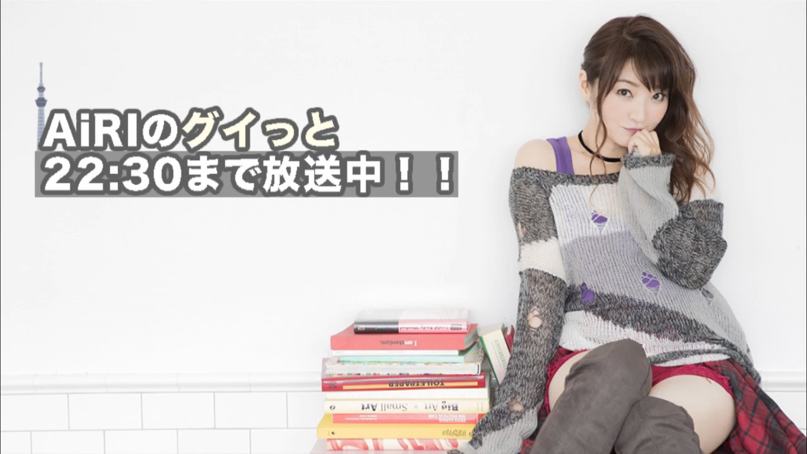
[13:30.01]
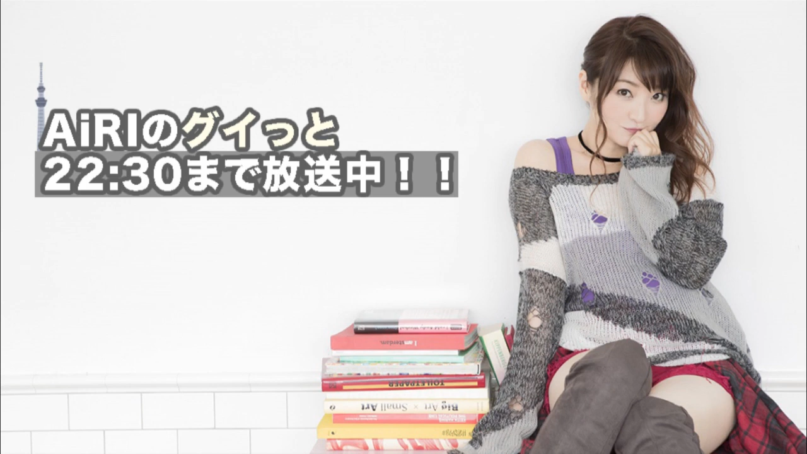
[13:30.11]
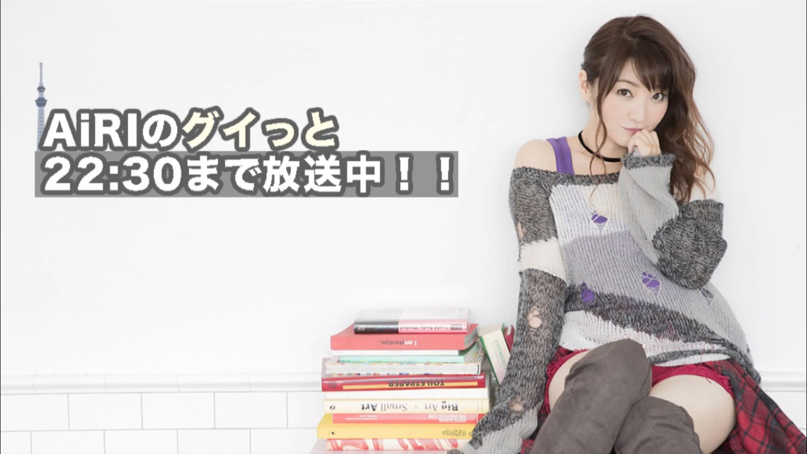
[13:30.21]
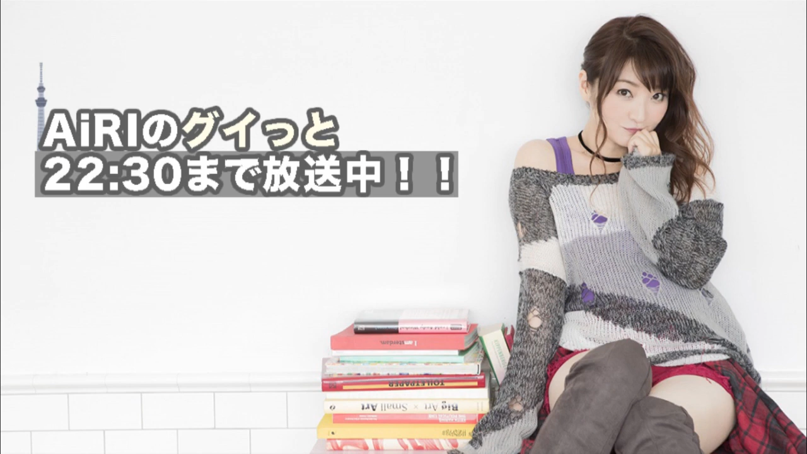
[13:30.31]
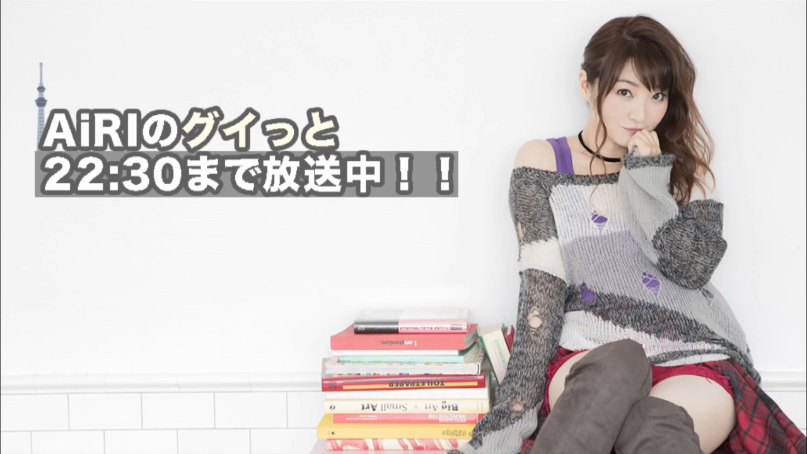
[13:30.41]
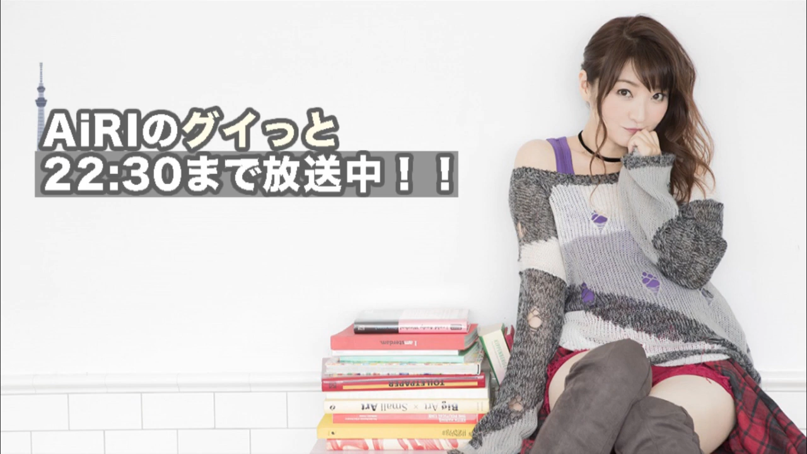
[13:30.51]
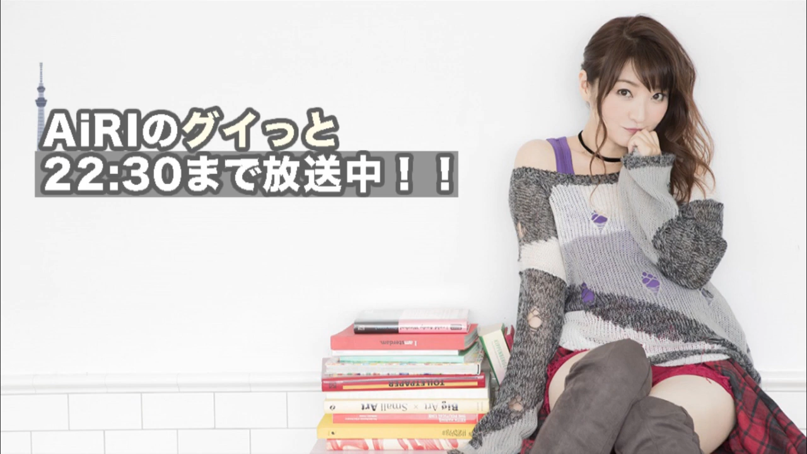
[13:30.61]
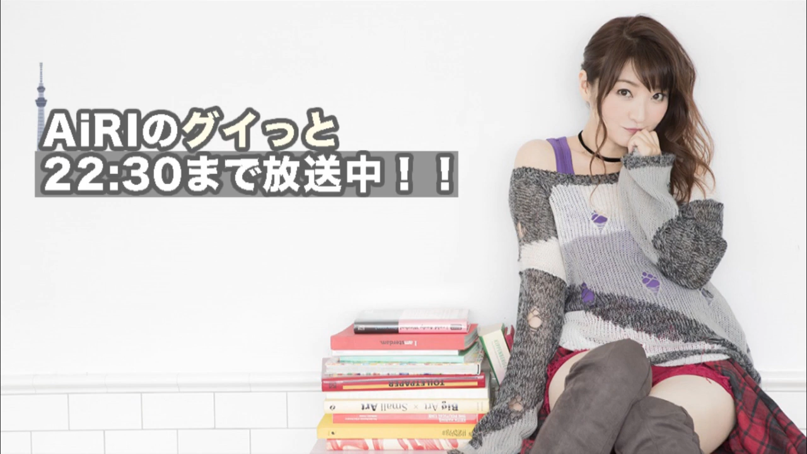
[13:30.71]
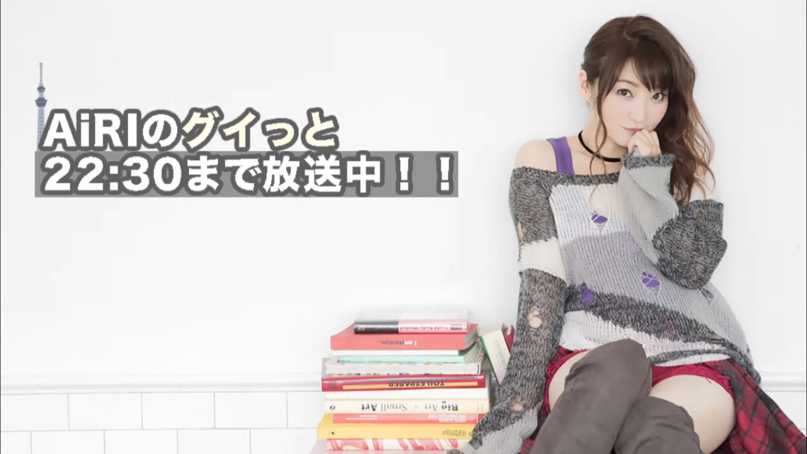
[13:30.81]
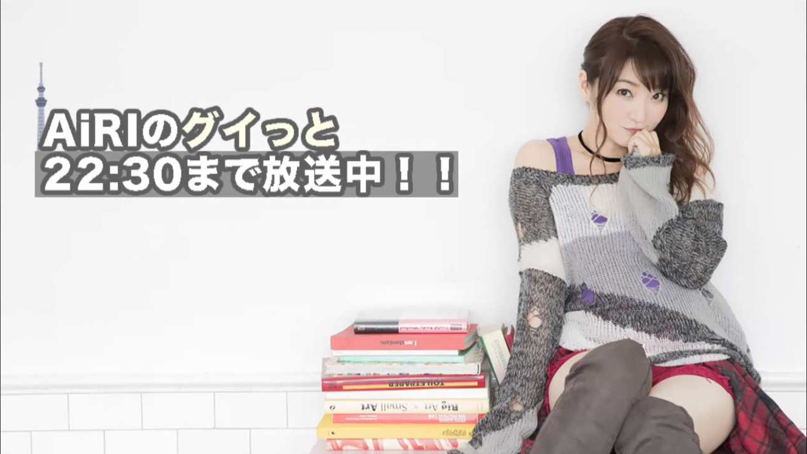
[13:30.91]
まあ、そんなに
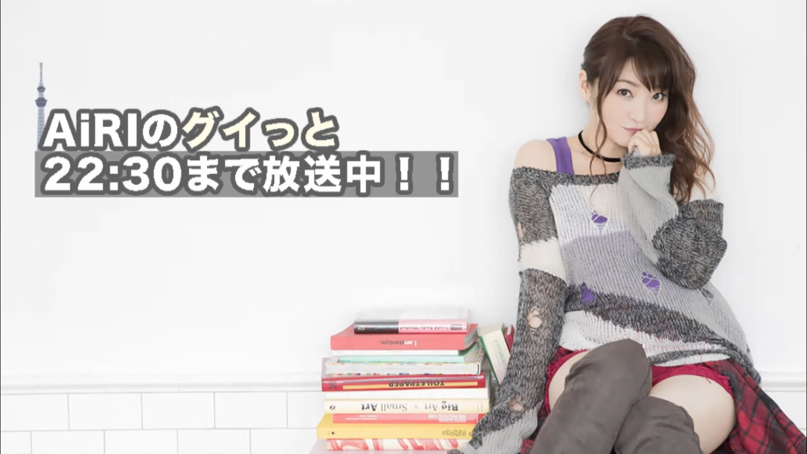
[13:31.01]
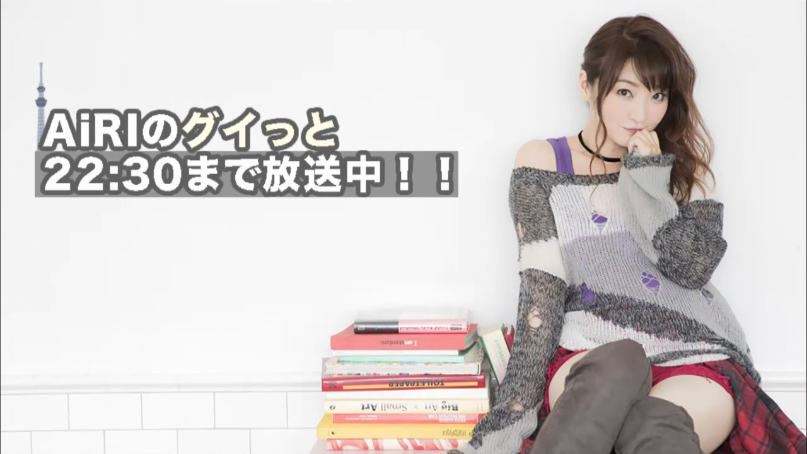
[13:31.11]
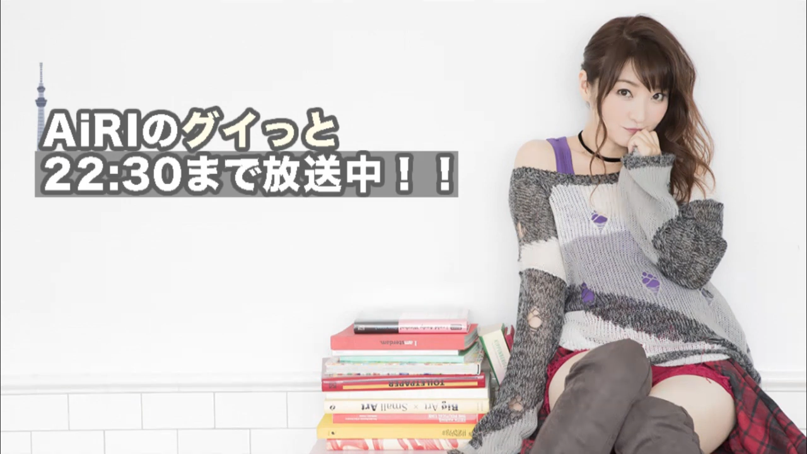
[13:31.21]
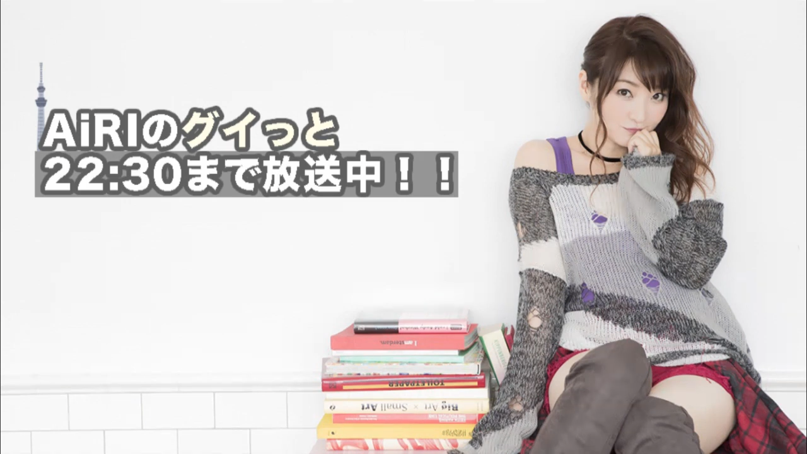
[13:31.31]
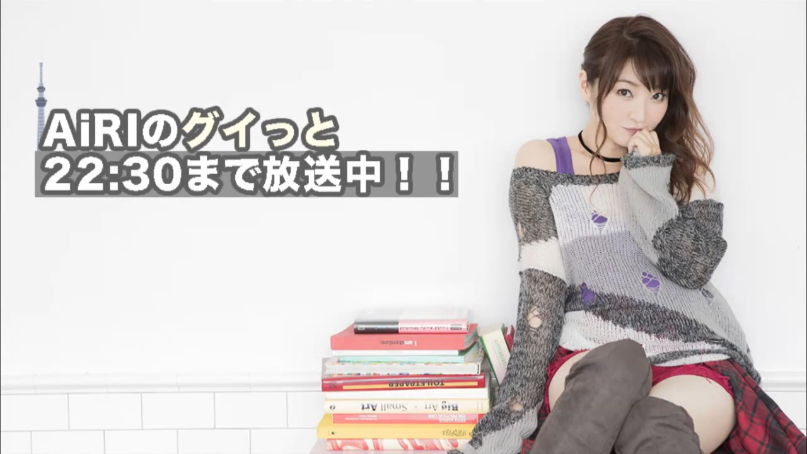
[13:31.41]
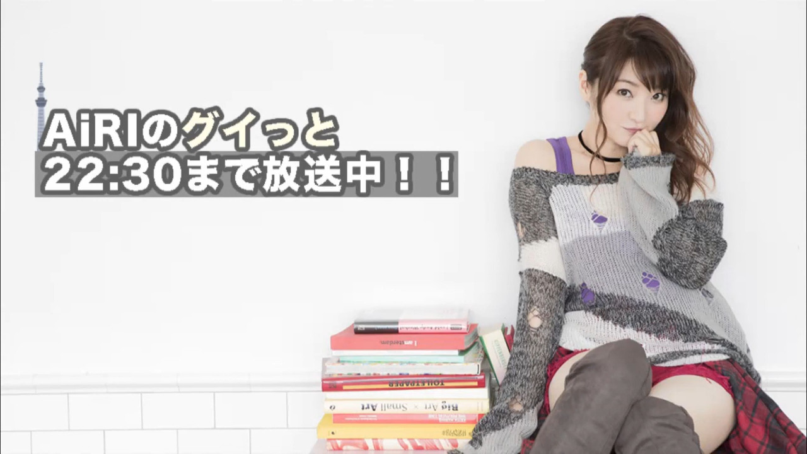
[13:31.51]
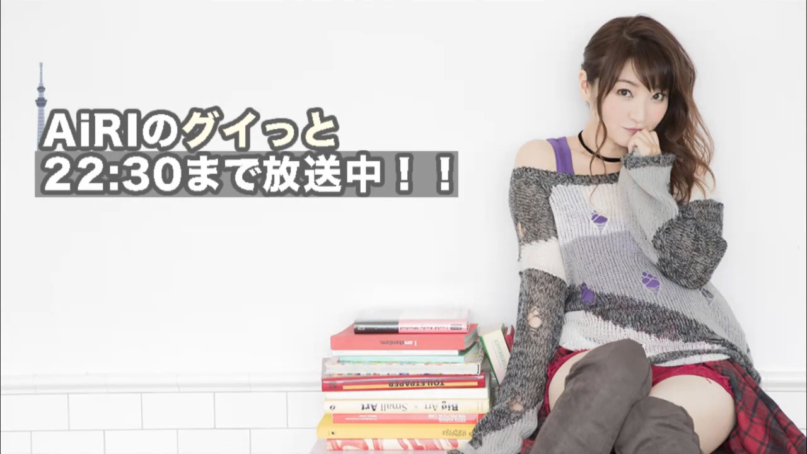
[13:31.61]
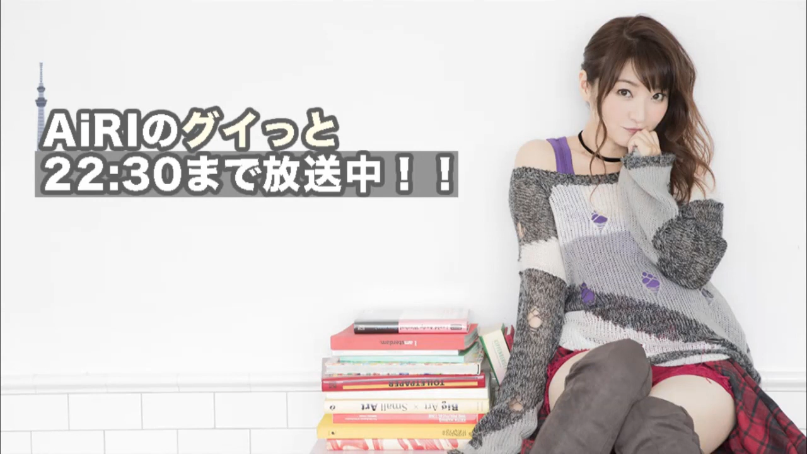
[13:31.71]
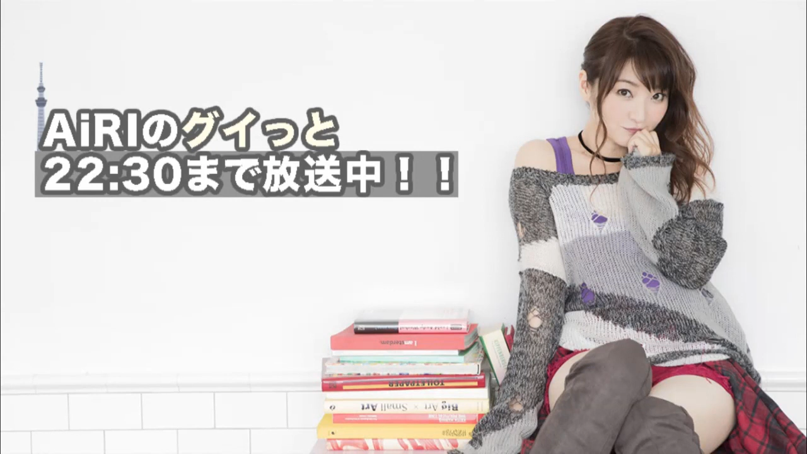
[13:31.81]
なかったですけど、